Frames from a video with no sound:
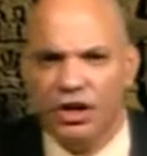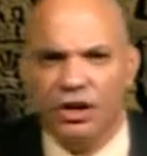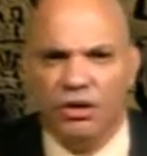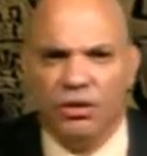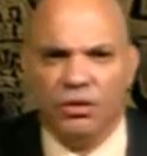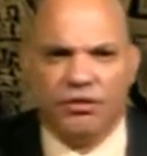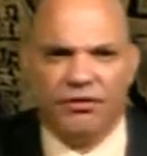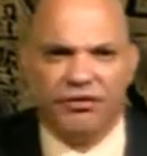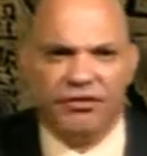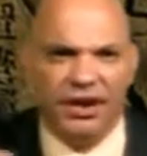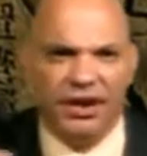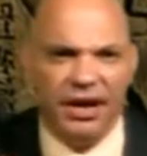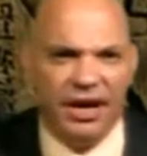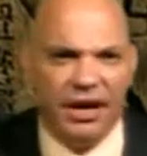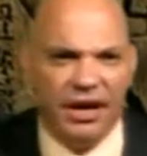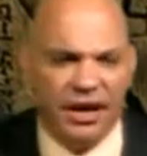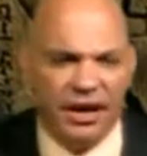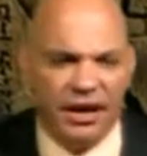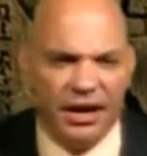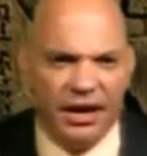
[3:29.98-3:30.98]

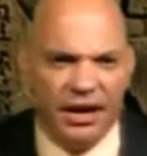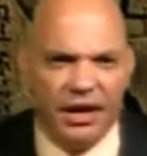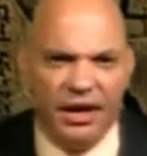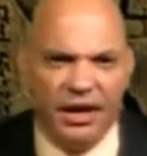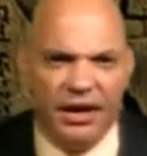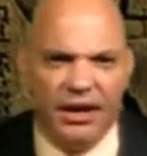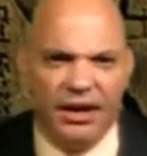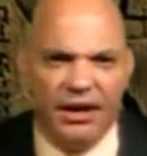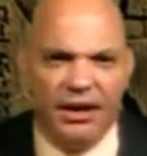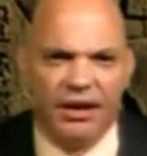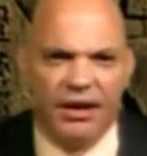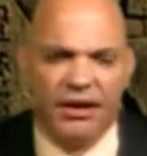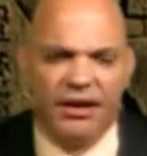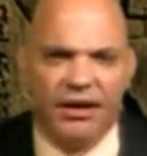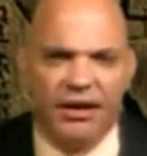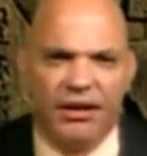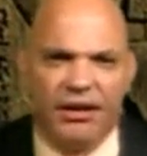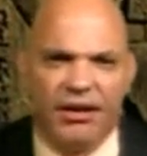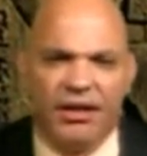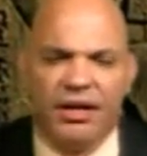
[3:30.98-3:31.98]
وفي
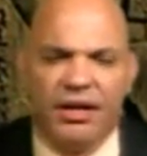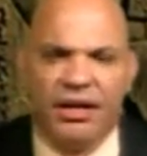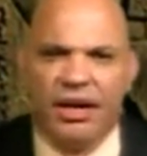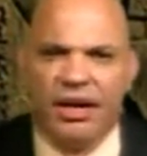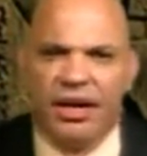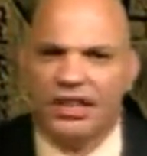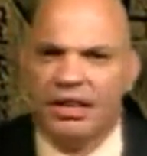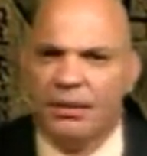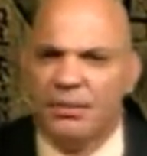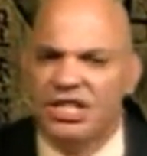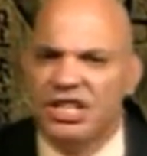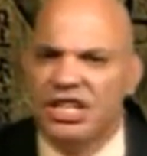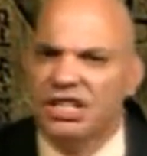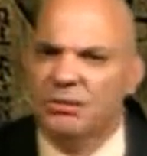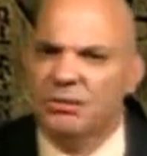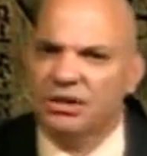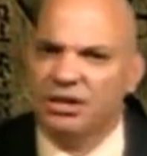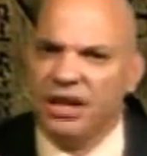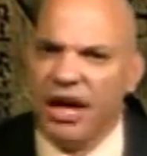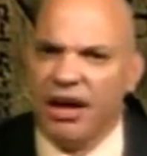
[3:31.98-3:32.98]
آه التماثيل دي
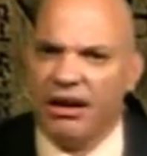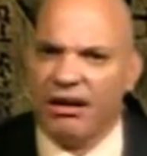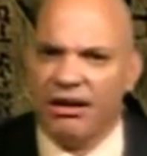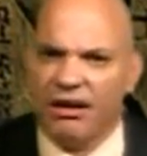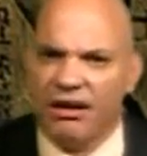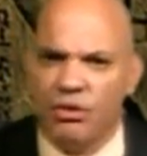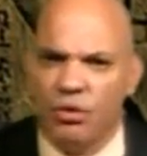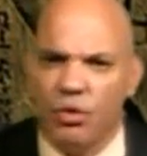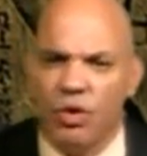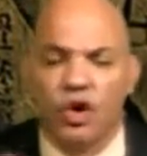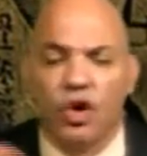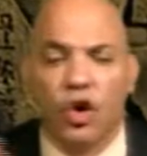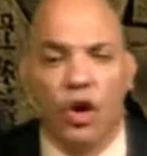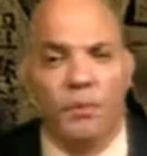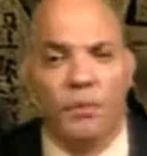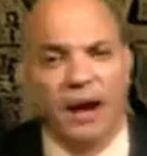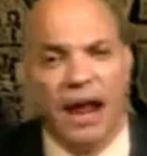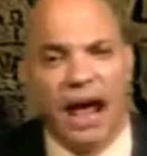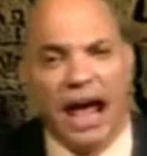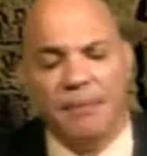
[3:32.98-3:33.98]
بتتحرك
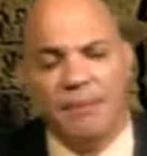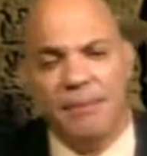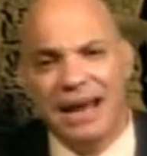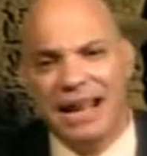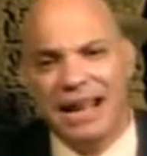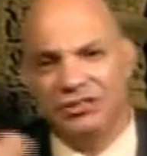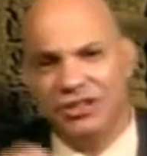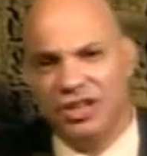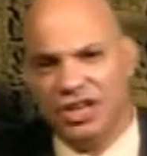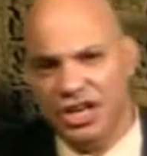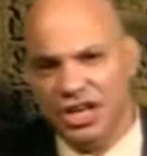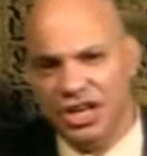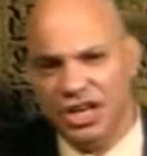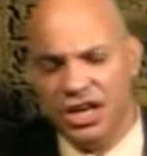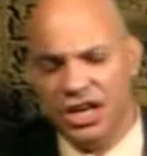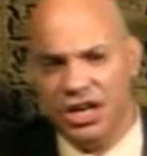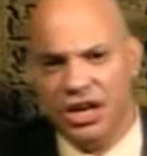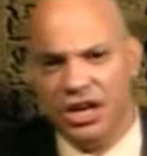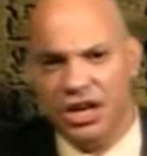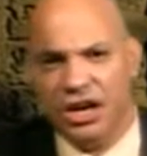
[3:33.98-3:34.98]
والكبرى عماله
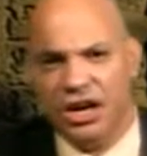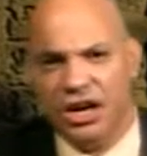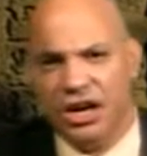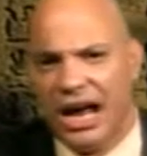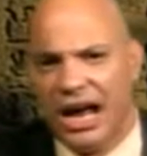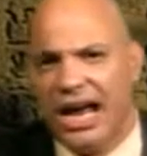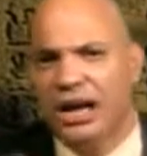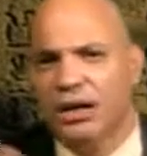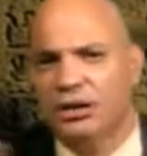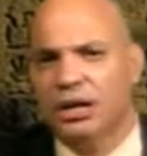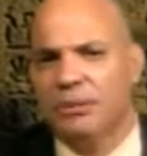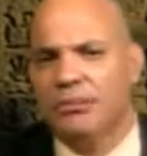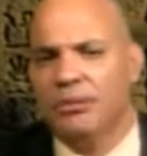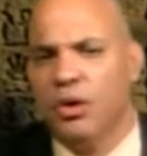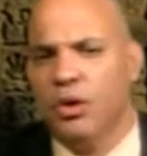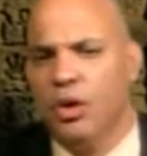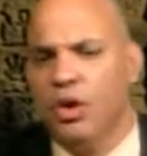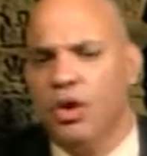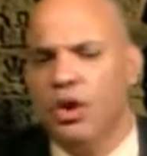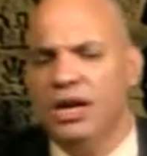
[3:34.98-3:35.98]
تيجي قال له طب
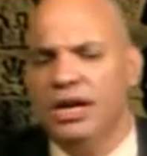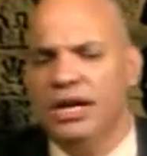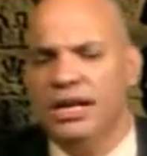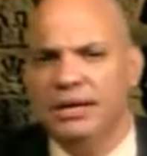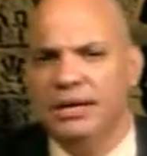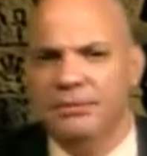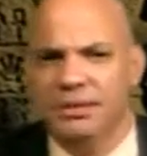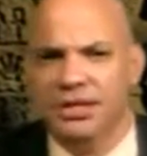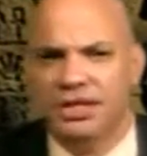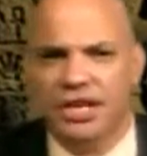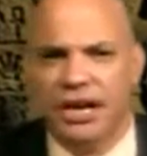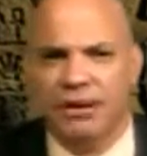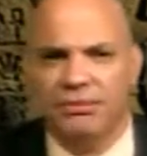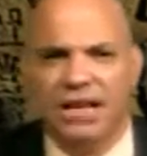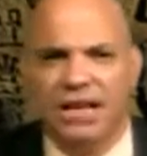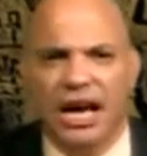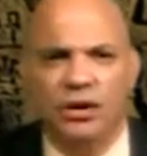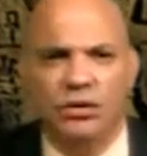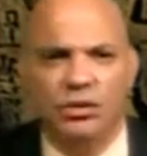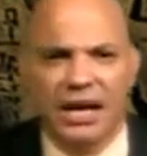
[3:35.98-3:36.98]
قول لي
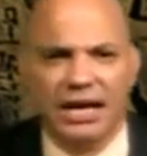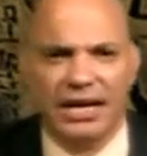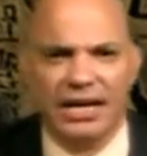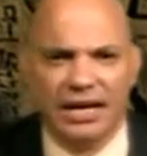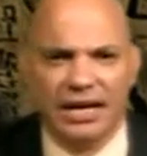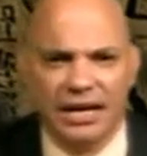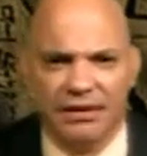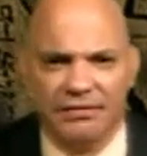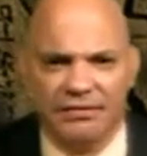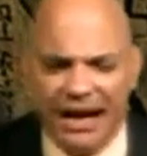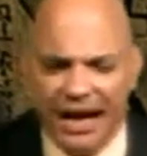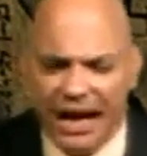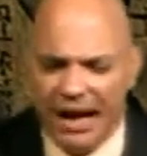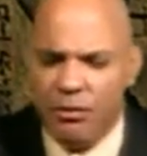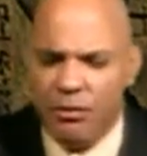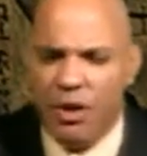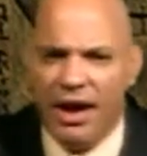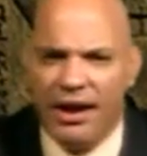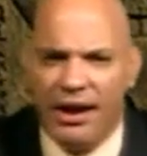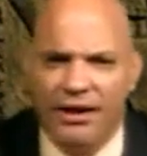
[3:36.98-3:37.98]
بالظبط قالوا لك ايه
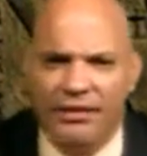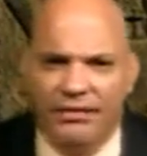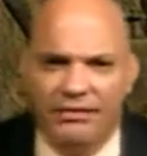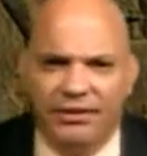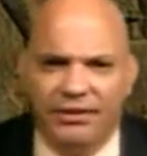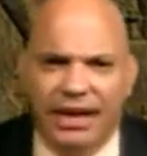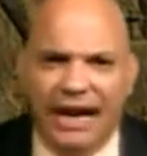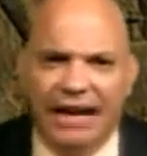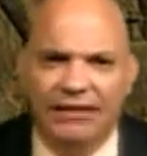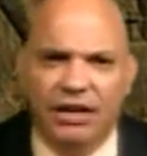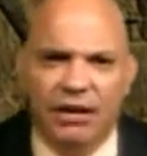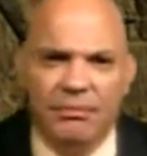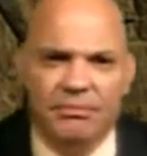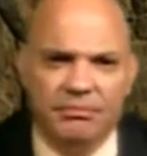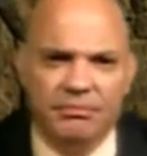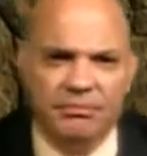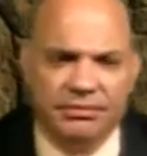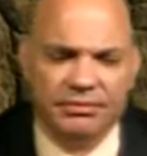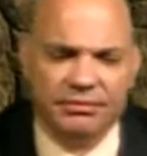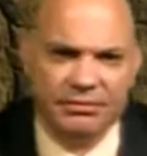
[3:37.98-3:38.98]
فجاب ورق فكتب
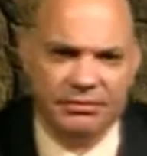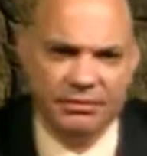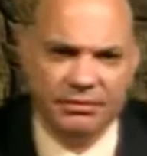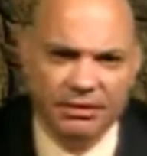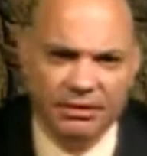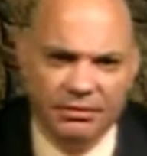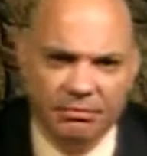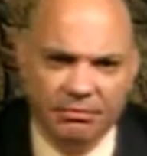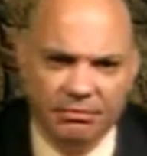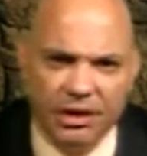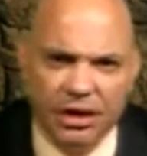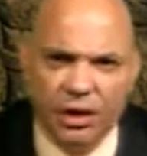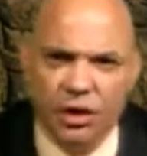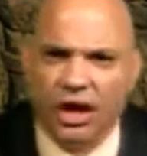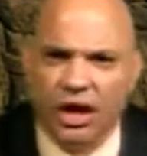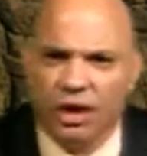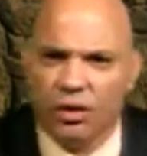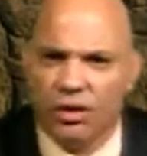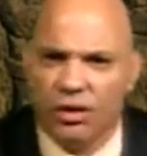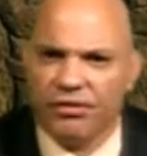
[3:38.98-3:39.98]

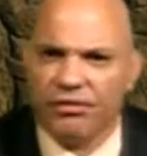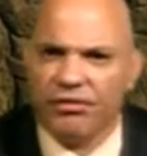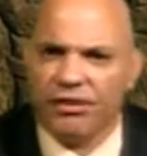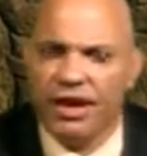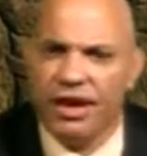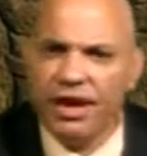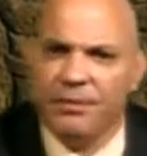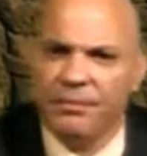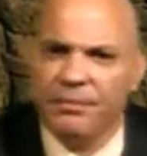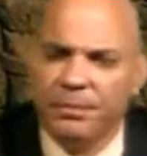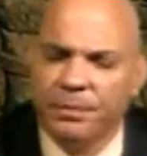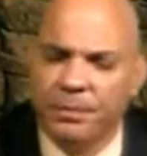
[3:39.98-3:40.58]
باللغه الرغليفيه